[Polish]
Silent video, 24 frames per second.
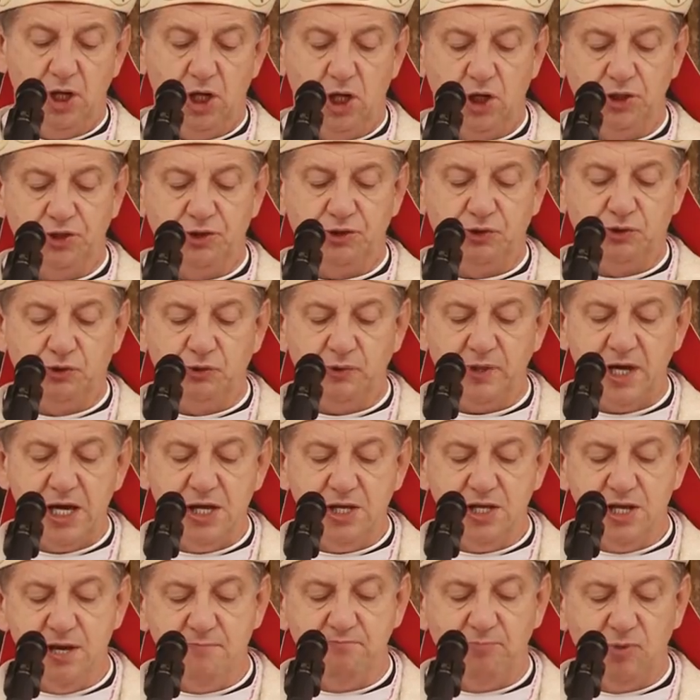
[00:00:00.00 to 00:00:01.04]
od
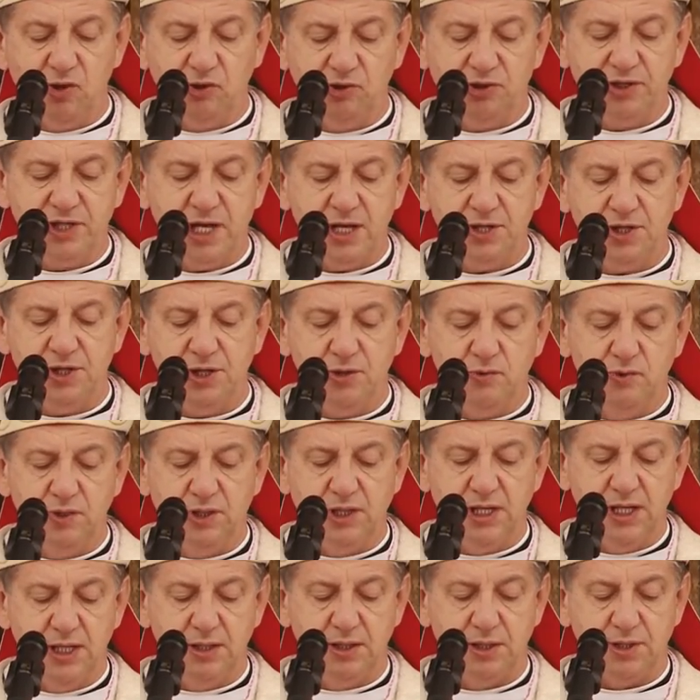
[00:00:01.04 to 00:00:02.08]
której nie można się
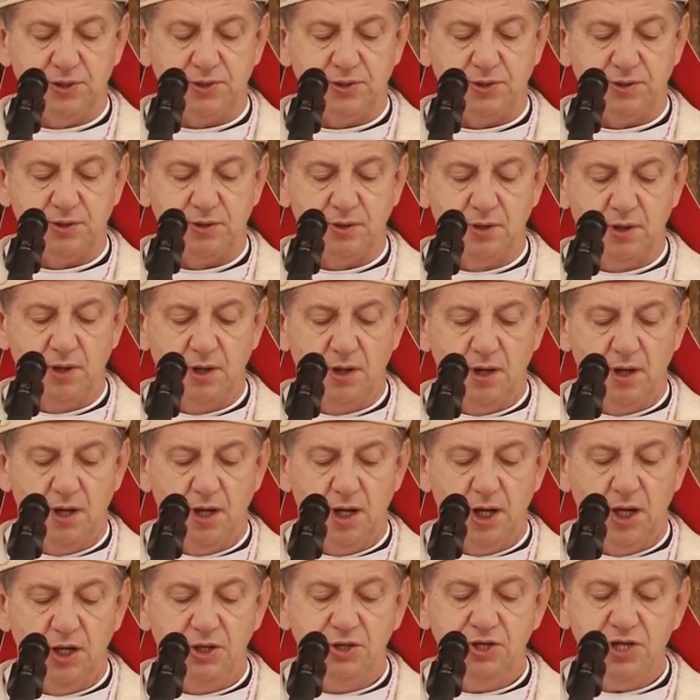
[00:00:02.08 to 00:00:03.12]
uchylić,
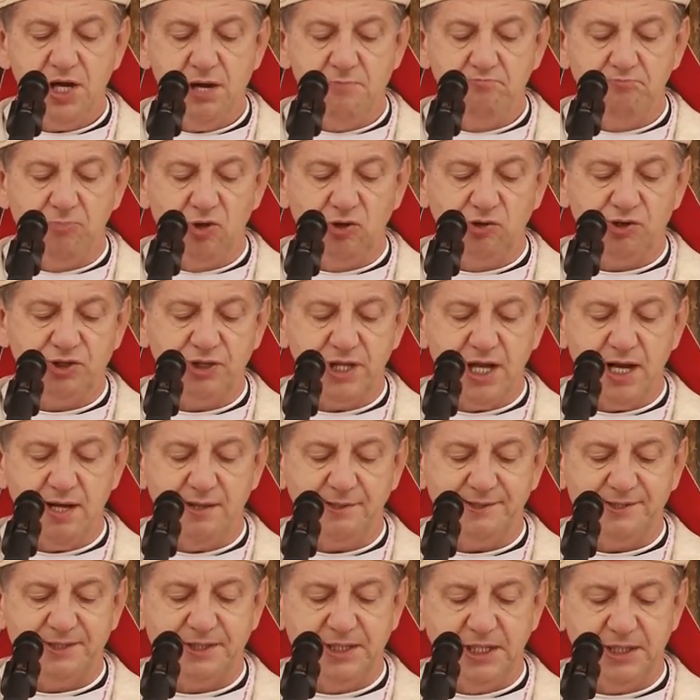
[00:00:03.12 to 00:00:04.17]
nie
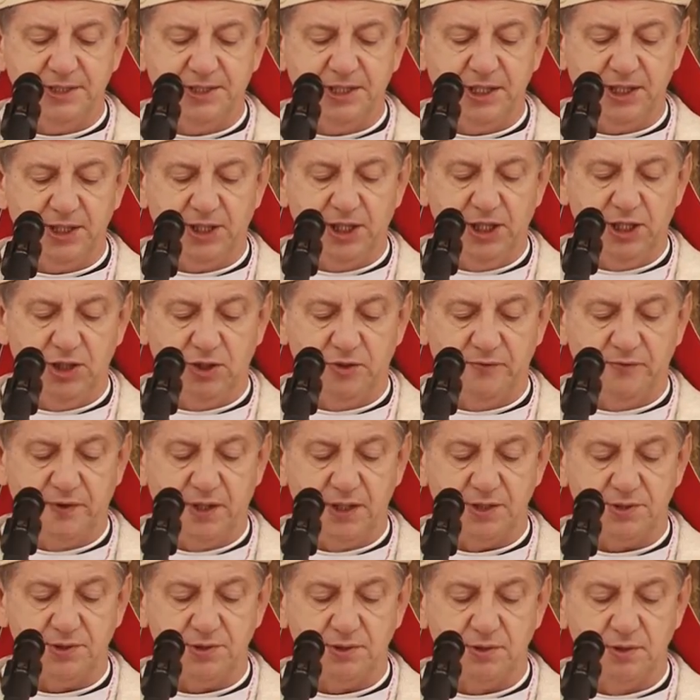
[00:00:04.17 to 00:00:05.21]
można
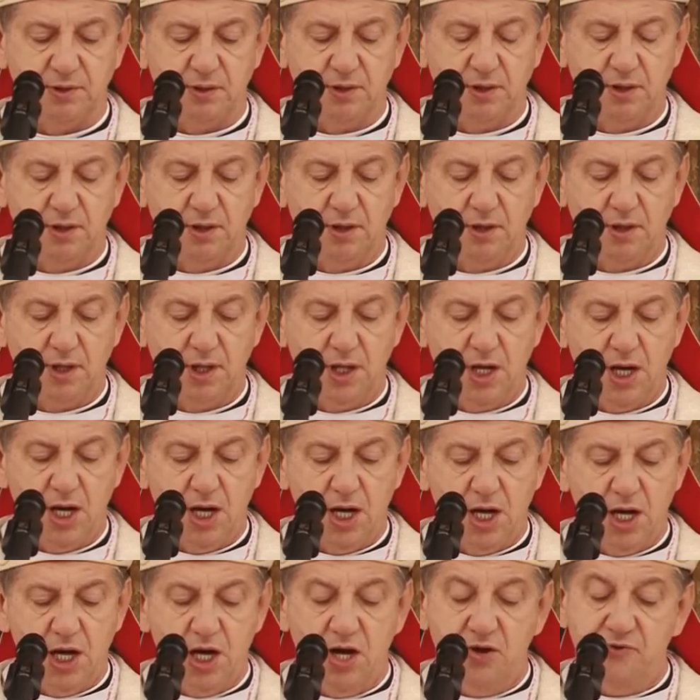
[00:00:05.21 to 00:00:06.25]
zdezerterować.
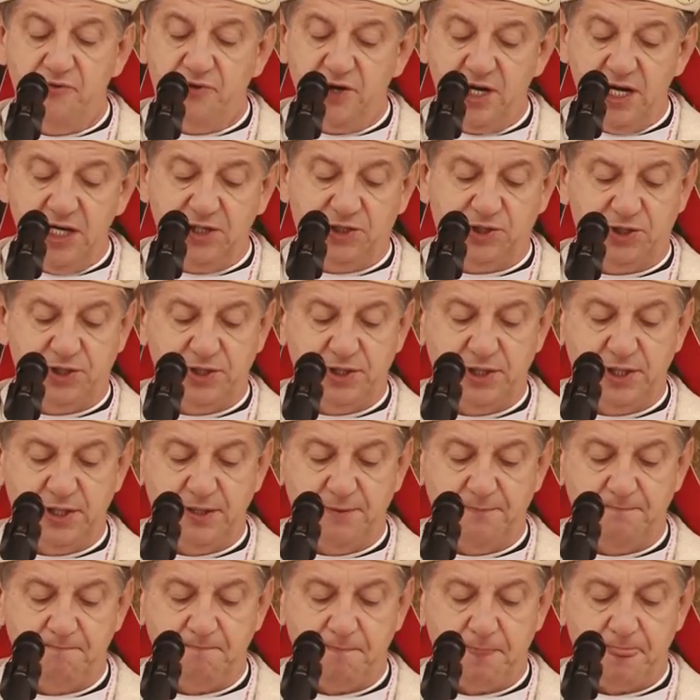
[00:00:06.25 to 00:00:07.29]
Wreszcie,
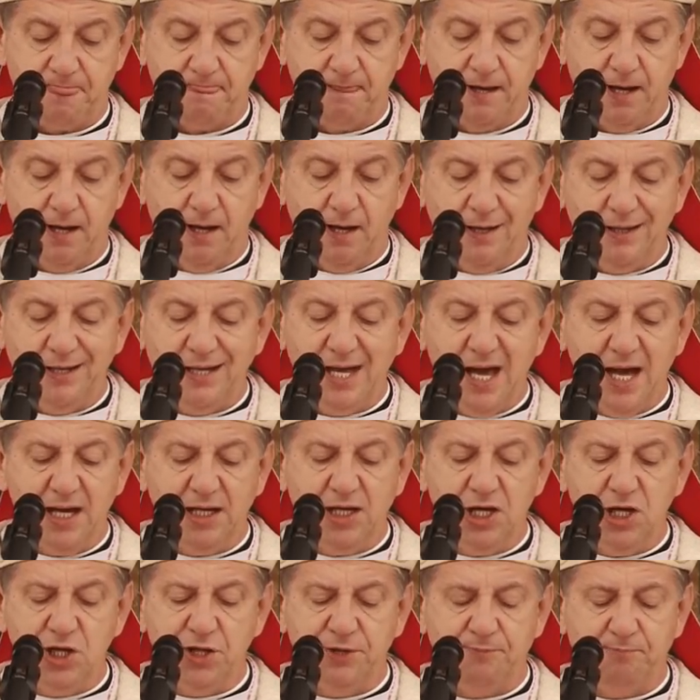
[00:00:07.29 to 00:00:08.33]

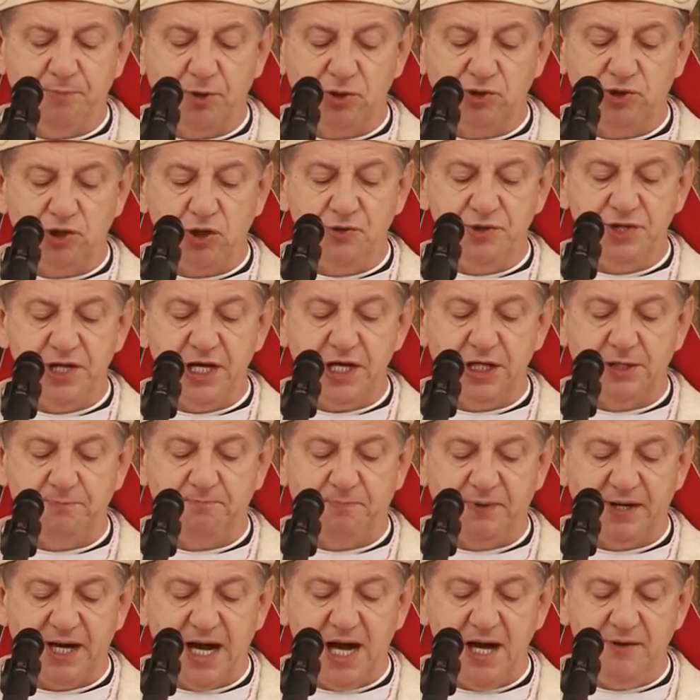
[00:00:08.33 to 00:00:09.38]
jakiś porządek
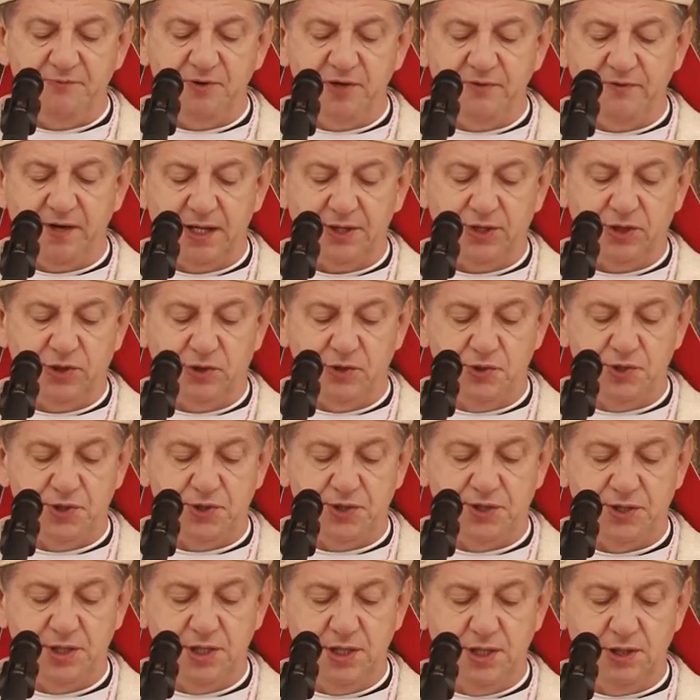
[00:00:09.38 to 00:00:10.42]
praw i
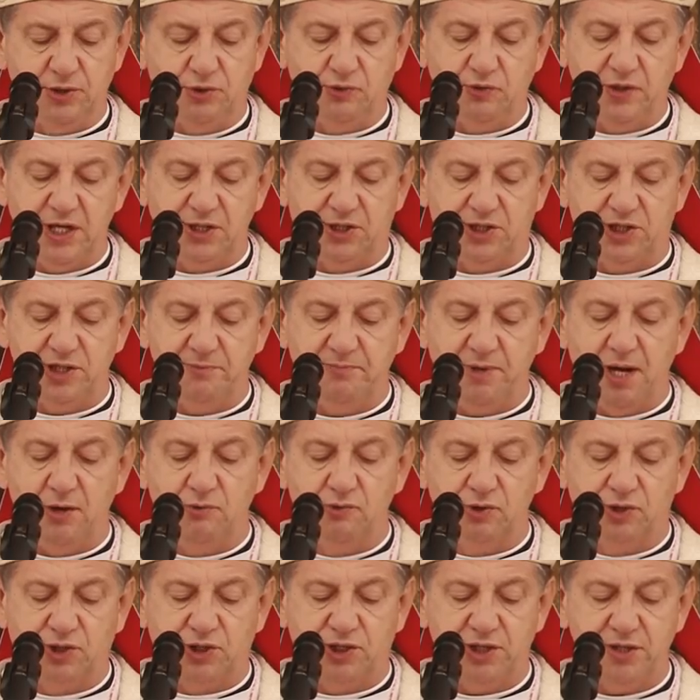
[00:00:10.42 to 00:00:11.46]
wartości, które trzeba
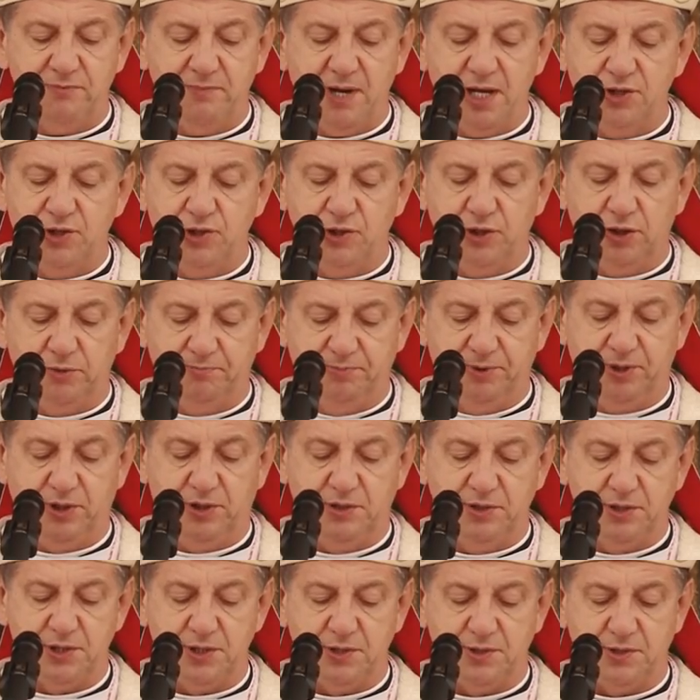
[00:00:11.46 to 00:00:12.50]
utrzymać i
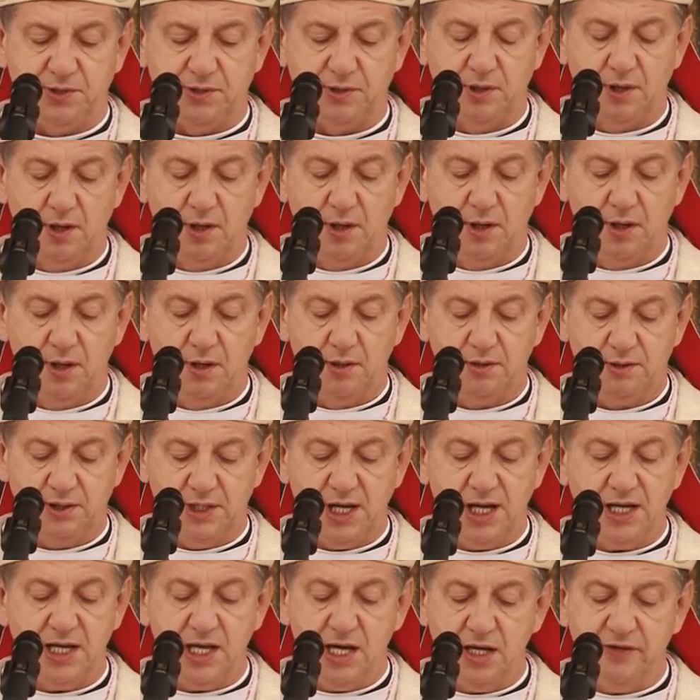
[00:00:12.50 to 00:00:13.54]
obronić,
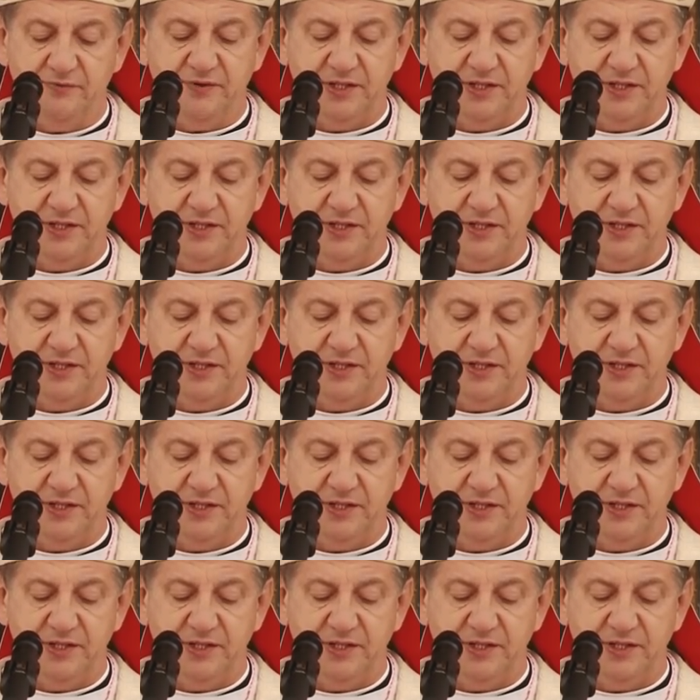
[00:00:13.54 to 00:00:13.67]
tak jak